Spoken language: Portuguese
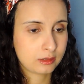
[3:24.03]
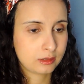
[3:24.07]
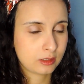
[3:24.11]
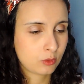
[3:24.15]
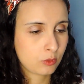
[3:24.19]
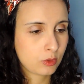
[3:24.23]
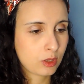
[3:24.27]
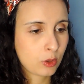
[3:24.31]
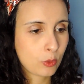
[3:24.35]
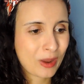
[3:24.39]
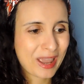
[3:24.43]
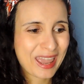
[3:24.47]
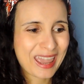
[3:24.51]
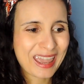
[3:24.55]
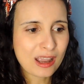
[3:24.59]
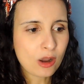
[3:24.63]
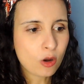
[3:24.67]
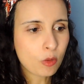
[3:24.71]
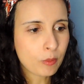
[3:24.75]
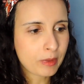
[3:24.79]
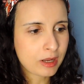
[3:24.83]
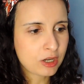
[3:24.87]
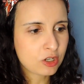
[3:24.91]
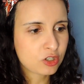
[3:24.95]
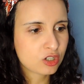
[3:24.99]
Então, eu
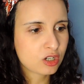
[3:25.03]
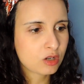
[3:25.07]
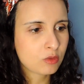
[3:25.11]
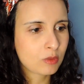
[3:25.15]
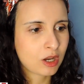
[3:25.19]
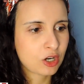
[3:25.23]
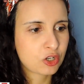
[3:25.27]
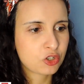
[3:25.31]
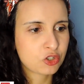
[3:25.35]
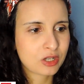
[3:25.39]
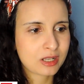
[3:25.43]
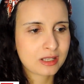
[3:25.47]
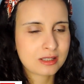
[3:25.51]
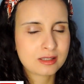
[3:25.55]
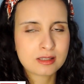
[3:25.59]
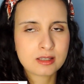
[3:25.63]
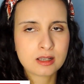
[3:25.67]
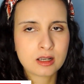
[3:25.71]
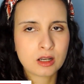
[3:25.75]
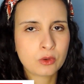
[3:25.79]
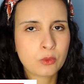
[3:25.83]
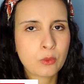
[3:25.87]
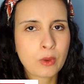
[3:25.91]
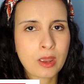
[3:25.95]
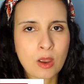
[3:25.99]
realmente não acho que
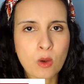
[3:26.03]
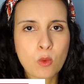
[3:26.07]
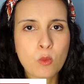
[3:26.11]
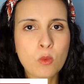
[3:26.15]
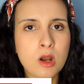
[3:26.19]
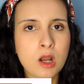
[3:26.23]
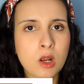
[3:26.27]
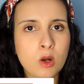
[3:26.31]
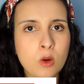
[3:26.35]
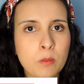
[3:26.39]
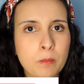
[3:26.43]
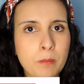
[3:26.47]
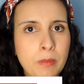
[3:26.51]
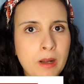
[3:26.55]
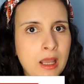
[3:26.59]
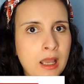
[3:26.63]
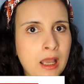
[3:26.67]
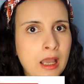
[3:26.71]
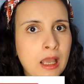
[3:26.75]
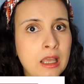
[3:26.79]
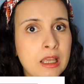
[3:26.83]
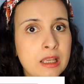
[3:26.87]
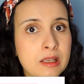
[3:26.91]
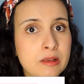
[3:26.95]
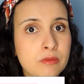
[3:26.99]
esse ano é um ano
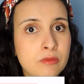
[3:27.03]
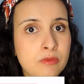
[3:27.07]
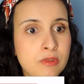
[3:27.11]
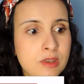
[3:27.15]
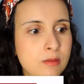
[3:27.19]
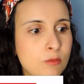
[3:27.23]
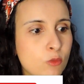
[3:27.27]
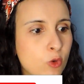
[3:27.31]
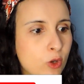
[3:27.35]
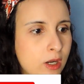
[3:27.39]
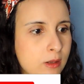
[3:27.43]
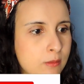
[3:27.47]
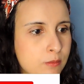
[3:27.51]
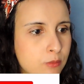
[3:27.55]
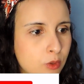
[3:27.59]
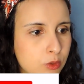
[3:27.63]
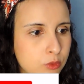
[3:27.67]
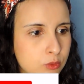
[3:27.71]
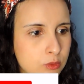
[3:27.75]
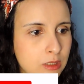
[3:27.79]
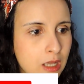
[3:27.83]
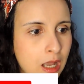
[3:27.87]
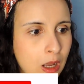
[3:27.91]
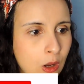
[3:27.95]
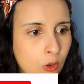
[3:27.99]
para vir morar em
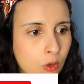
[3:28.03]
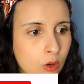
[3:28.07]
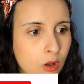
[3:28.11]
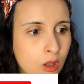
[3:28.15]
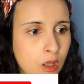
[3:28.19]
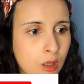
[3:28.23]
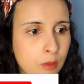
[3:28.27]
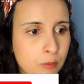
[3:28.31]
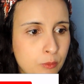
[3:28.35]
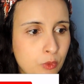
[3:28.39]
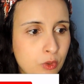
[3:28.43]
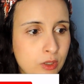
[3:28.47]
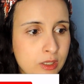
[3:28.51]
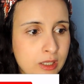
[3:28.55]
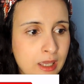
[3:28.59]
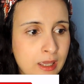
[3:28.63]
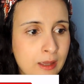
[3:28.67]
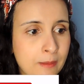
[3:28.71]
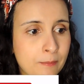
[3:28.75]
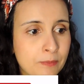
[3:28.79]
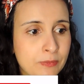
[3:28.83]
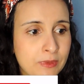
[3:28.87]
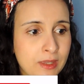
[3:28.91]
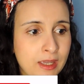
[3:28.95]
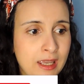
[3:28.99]
Portugal. Por
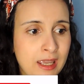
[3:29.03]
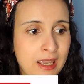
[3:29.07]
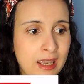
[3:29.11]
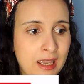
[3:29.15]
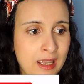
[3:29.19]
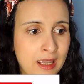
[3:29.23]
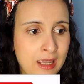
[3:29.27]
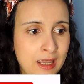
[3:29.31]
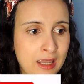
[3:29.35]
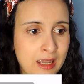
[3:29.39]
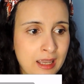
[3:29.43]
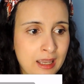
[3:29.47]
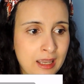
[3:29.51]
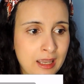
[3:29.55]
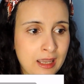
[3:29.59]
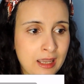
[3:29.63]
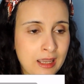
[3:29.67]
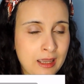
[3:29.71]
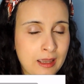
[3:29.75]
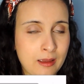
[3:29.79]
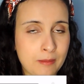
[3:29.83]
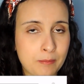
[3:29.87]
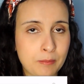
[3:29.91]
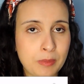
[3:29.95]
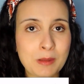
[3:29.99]
quê?
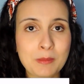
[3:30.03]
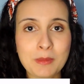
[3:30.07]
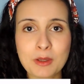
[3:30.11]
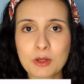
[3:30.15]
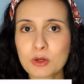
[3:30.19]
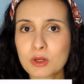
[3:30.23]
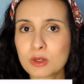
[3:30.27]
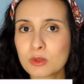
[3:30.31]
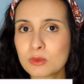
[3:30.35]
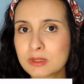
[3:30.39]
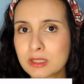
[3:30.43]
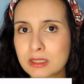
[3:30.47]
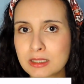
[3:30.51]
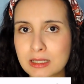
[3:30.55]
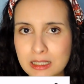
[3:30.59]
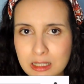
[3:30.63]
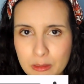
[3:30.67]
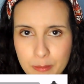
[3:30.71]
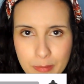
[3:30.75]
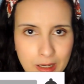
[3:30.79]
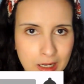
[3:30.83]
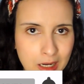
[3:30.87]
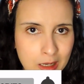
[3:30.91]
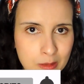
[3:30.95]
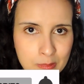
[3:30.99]
É... Primeiro que não tem
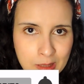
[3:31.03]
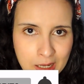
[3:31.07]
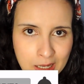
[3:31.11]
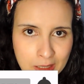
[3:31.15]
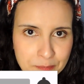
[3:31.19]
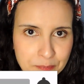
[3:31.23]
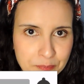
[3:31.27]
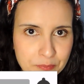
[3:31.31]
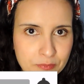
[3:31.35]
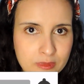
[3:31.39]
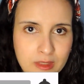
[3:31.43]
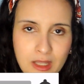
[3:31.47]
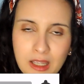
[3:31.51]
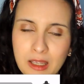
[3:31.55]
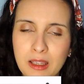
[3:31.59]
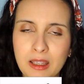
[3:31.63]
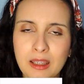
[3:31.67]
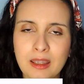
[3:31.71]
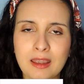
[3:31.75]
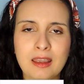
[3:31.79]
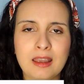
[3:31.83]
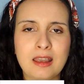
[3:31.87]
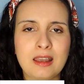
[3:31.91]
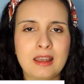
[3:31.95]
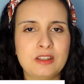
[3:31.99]
data para acabar,
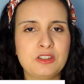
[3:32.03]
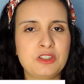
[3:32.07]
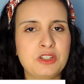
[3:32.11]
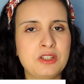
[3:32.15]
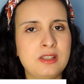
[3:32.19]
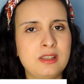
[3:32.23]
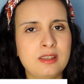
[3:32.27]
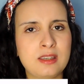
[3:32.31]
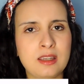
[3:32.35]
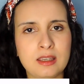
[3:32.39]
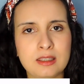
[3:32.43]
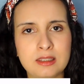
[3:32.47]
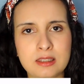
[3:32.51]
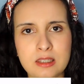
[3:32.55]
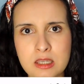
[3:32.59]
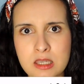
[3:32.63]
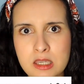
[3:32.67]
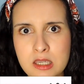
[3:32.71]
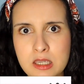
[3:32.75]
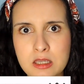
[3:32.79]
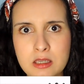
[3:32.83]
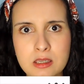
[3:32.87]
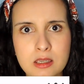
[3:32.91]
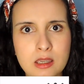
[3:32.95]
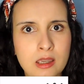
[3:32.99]
né? Dizem
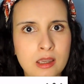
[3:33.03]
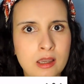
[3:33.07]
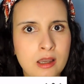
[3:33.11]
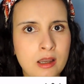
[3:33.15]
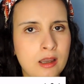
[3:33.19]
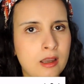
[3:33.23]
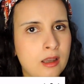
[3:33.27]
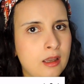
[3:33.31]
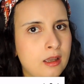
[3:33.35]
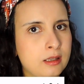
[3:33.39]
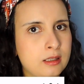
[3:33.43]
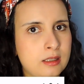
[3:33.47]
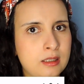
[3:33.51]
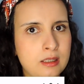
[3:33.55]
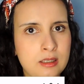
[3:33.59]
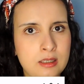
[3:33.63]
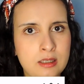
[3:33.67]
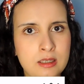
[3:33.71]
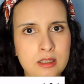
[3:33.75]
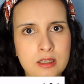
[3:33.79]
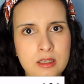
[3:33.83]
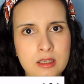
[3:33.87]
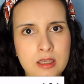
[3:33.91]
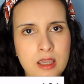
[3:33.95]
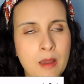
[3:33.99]
aqui que é
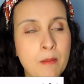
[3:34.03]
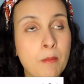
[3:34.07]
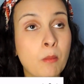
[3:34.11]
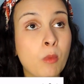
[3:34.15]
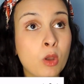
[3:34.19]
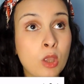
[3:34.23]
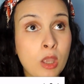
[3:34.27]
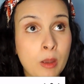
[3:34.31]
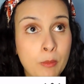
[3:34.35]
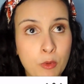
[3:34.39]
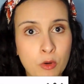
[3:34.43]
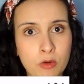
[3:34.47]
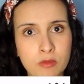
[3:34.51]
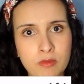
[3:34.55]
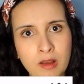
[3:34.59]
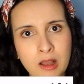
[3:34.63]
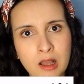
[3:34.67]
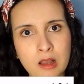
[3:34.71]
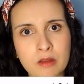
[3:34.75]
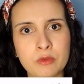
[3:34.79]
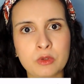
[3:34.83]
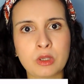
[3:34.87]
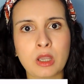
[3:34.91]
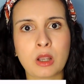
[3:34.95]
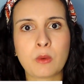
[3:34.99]
que é, é,
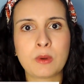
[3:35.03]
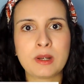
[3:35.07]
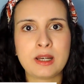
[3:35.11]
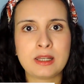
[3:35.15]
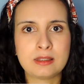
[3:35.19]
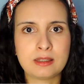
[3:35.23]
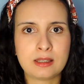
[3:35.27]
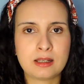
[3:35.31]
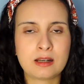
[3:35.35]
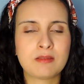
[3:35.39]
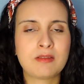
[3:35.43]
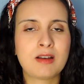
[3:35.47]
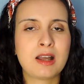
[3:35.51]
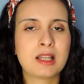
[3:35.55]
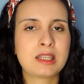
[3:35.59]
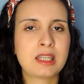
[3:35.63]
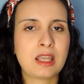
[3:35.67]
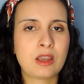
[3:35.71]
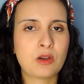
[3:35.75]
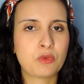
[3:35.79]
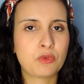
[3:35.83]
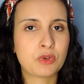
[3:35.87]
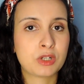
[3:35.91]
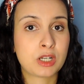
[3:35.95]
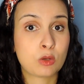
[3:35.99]
provável que a quarentena vá
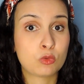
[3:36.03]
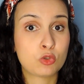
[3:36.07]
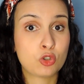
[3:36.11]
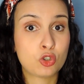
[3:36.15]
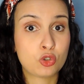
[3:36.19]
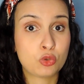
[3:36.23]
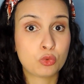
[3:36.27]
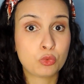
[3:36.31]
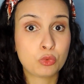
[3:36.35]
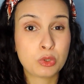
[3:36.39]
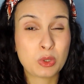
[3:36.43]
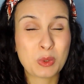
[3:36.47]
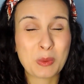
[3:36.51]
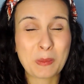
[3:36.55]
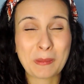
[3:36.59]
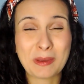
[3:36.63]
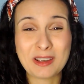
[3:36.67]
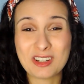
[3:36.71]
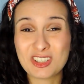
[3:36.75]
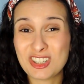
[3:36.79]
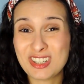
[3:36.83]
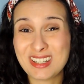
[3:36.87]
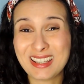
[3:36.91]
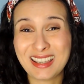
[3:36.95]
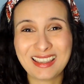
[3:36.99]
até o final de junho,
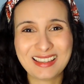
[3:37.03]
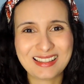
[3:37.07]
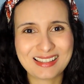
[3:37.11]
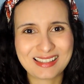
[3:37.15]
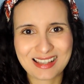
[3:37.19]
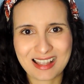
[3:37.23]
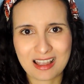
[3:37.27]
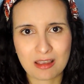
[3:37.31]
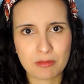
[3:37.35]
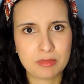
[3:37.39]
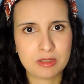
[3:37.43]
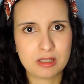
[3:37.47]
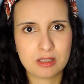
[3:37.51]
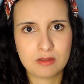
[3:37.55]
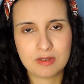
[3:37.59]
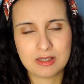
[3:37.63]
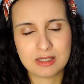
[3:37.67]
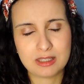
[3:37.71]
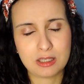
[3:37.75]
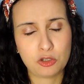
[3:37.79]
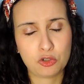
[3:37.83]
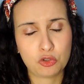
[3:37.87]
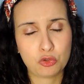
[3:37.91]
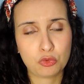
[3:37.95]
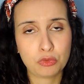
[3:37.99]
mas ninguém sabe se
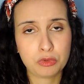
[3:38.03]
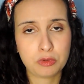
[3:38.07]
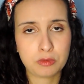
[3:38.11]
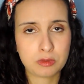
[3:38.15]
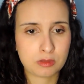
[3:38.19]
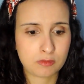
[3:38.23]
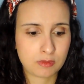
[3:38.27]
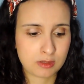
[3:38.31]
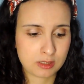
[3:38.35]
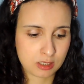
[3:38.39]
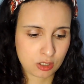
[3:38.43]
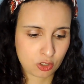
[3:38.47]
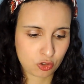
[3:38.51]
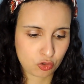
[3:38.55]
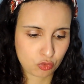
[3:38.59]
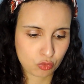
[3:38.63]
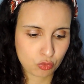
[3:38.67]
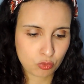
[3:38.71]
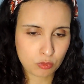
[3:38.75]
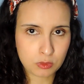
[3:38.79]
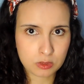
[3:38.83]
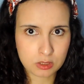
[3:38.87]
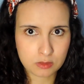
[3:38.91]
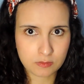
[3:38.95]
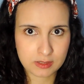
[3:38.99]
vai ser em junho, se vai ser em
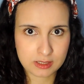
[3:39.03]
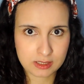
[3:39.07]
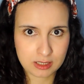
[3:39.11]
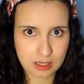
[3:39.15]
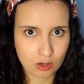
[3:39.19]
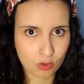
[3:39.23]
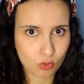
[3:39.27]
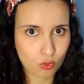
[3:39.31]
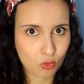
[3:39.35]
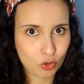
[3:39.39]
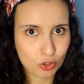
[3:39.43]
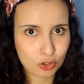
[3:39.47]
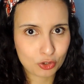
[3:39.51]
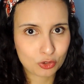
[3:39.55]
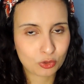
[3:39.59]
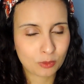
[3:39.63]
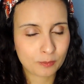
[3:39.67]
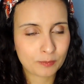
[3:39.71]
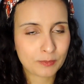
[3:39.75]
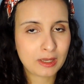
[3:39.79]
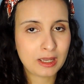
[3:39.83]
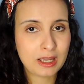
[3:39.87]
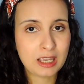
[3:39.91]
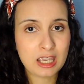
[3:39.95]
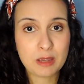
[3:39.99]
julho, se vai ser em
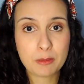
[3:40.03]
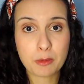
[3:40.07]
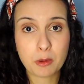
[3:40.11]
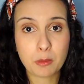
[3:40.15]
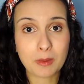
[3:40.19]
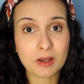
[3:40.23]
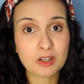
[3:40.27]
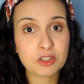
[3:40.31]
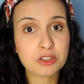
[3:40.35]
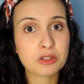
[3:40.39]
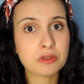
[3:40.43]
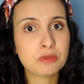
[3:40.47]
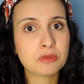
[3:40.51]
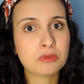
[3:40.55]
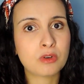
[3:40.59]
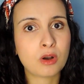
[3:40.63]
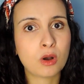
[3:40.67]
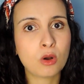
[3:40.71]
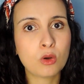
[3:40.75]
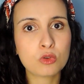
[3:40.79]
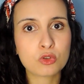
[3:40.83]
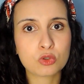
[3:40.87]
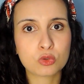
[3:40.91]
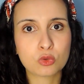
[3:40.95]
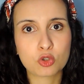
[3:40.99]
agosto. E por mais que
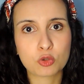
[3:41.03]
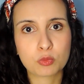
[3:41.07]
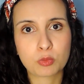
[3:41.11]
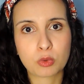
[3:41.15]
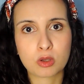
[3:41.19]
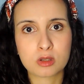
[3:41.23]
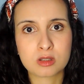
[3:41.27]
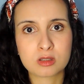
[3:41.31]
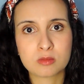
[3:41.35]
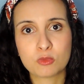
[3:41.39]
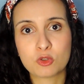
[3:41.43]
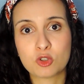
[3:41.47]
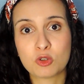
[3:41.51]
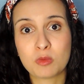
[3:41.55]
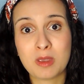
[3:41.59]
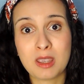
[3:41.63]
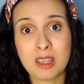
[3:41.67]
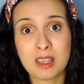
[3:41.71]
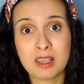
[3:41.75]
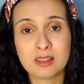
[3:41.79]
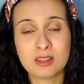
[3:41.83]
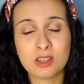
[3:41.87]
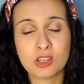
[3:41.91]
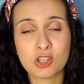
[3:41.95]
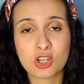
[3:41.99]
volte nos próximos
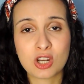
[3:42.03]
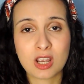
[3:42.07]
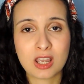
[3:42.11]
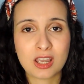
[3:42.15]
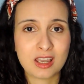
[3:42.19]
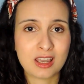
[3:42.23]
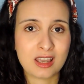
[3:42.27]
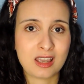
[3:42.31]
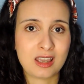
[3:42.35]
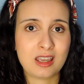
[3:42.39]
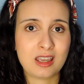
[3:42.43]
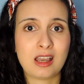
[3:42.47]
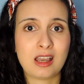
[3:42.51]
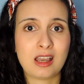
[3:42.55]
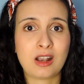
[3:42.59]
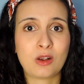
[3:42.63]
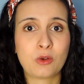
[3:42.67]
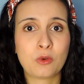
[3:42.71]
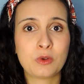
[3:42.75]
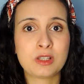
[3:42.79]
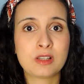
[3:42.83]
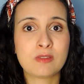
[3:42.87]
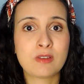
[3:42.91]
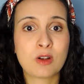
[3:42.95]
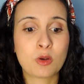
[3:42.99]
meses,
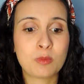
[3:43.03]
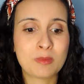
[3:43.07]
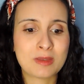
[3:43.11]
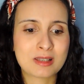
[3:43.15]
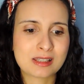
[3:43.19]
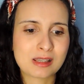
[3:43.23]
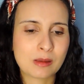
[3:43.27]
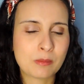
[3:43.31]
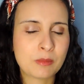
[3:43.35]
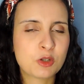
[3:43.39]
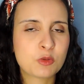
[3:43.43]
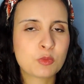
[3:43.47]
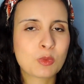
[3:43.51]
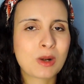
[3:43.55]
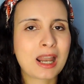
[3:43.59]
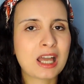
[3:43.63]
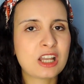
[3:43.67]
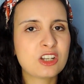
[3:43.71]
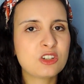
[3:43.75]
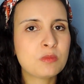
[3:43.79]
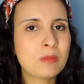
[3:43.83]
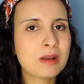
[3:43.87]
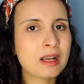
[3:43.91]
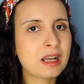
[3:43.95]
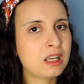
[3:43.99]
a coisa vai começar mesmo
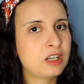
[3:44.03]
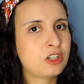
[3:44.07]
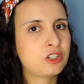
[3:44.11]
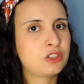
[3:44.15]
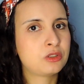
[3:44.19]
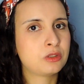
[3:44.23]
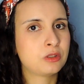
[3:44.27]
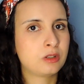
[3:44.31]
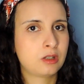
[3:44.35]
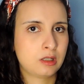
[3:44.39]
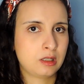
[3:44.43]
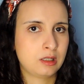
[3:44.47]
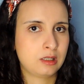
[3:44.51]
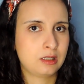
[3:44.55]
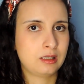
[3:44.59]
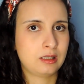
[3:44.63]
lá de baixo.